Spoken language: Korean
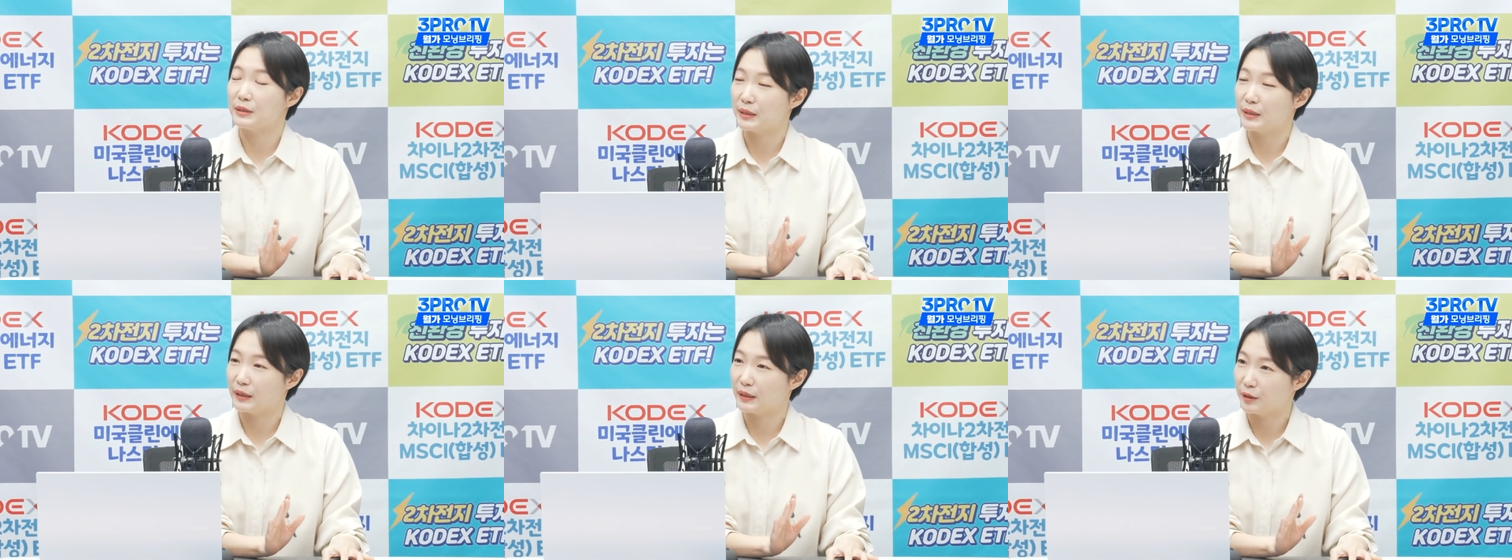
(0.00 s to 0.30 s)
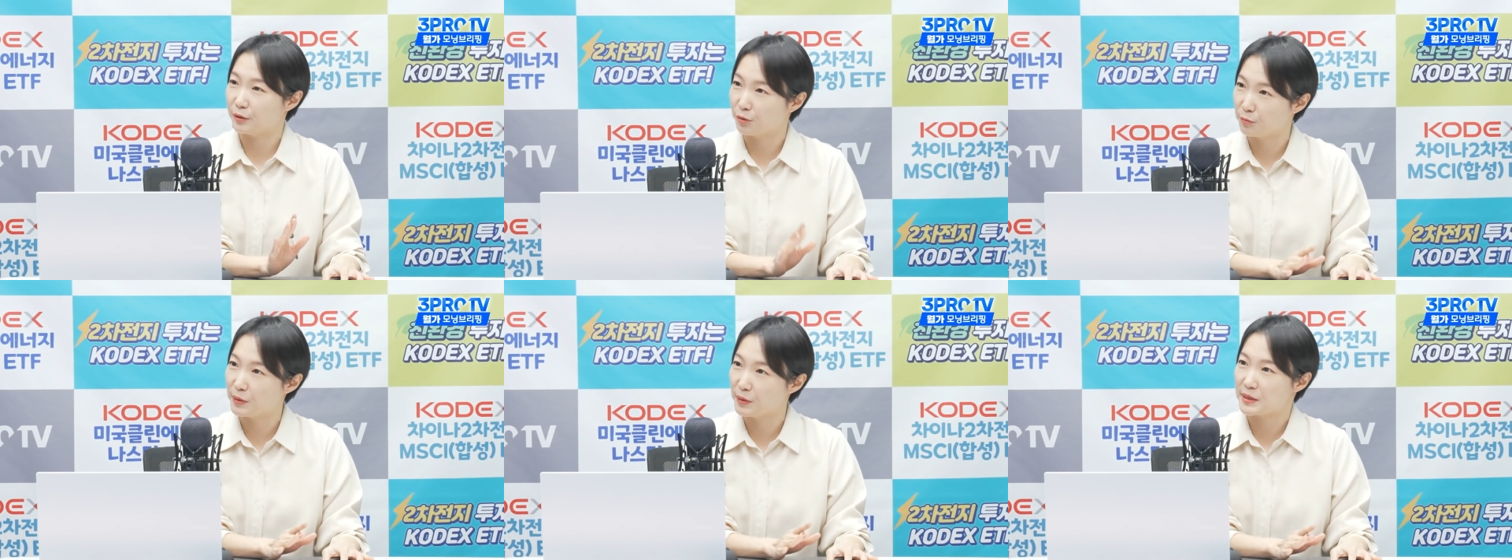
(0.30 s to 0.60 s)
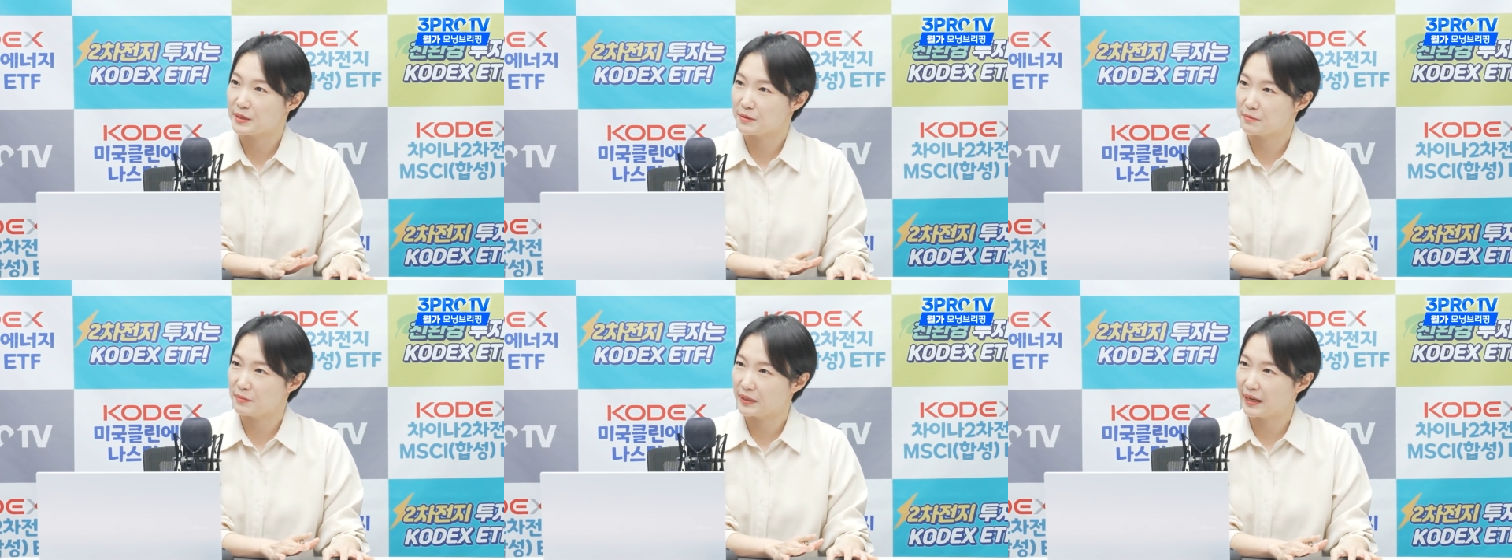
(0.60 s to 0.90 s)
굉장히
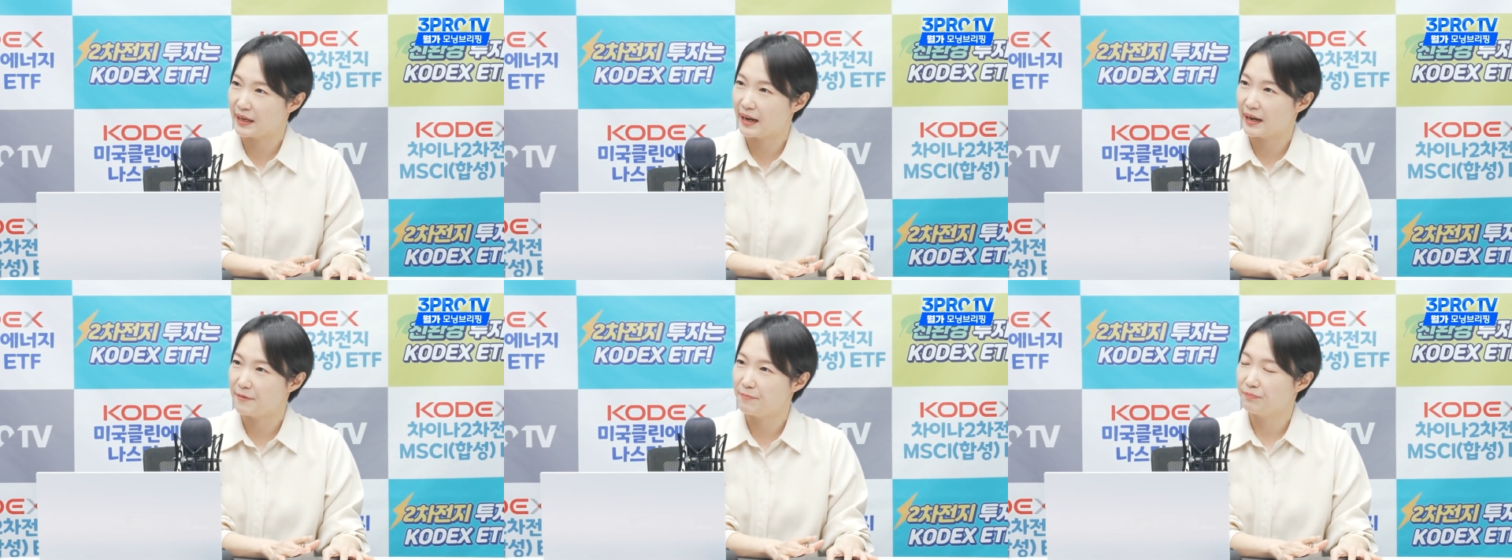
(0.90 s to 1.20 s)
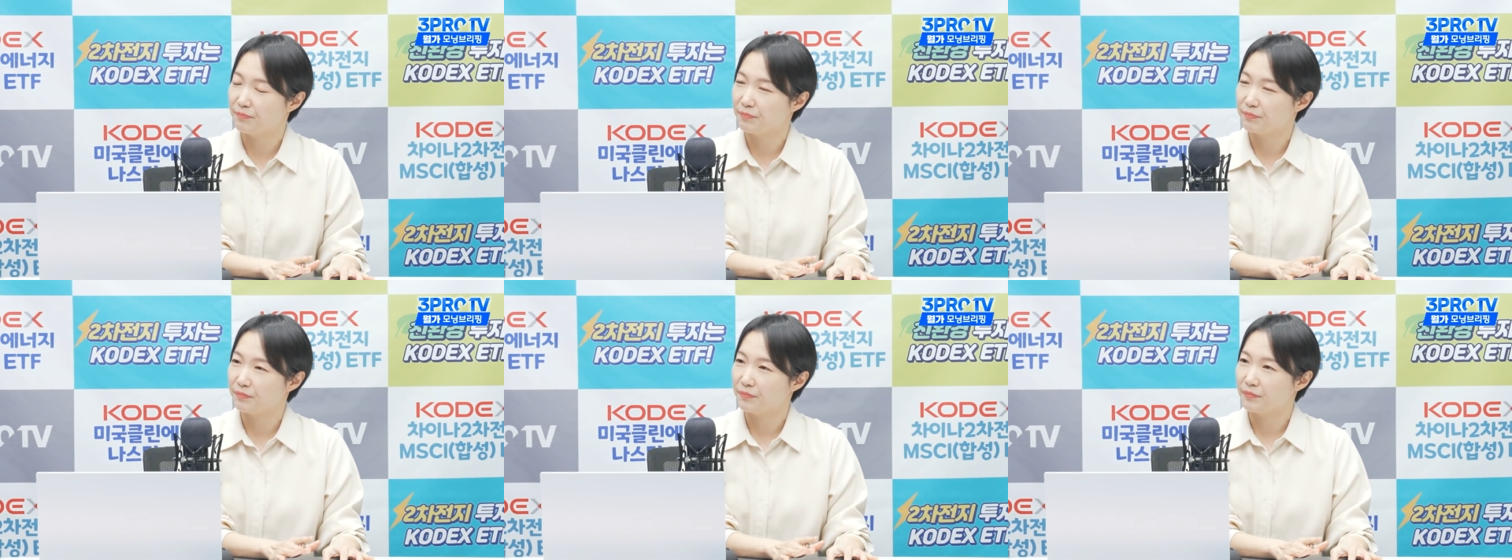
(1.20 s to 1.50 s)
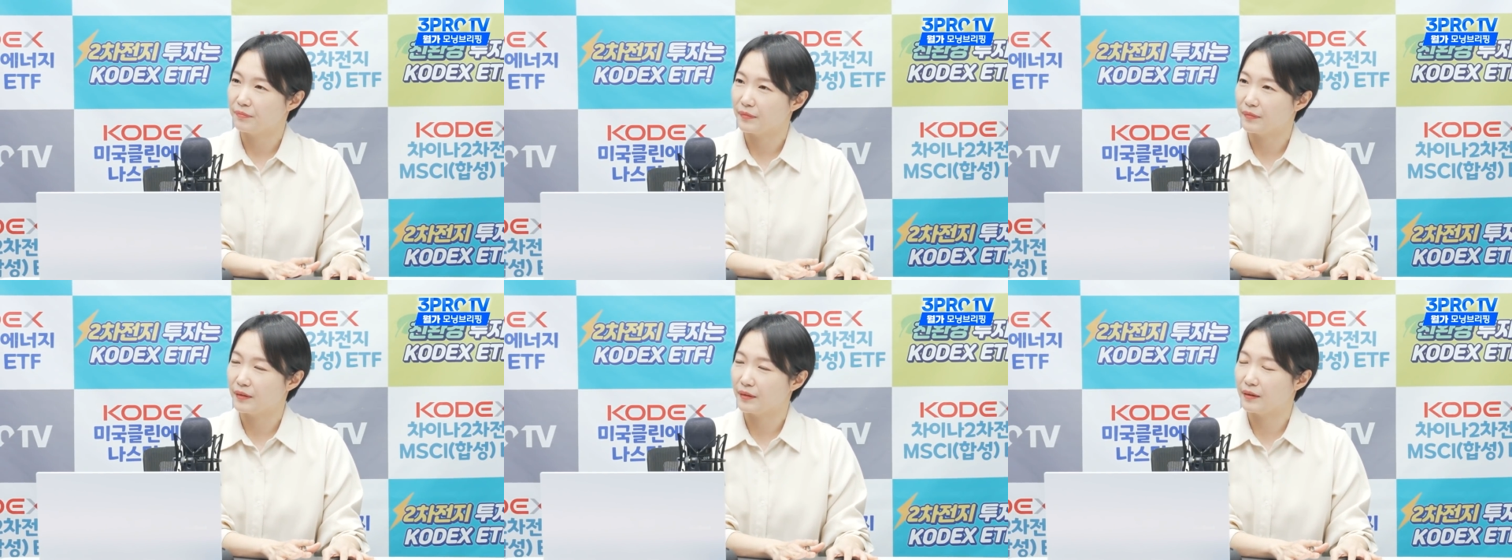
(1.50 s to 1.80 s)
높았습니다.
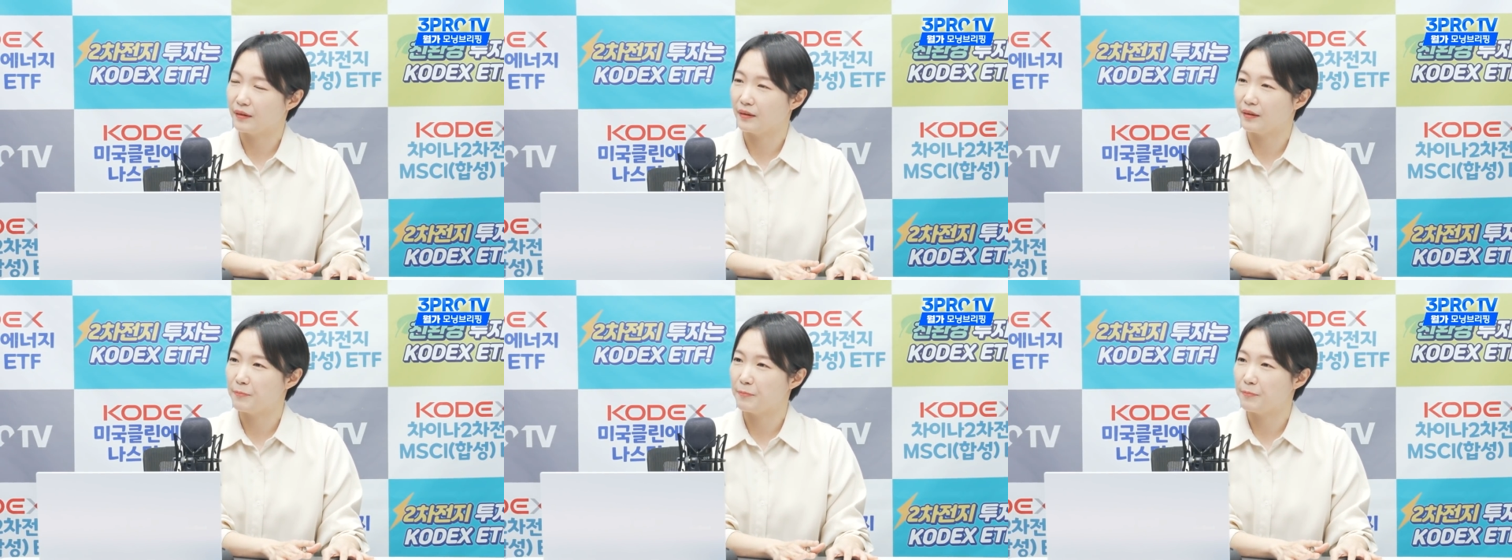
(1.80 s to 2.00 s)
음. 오.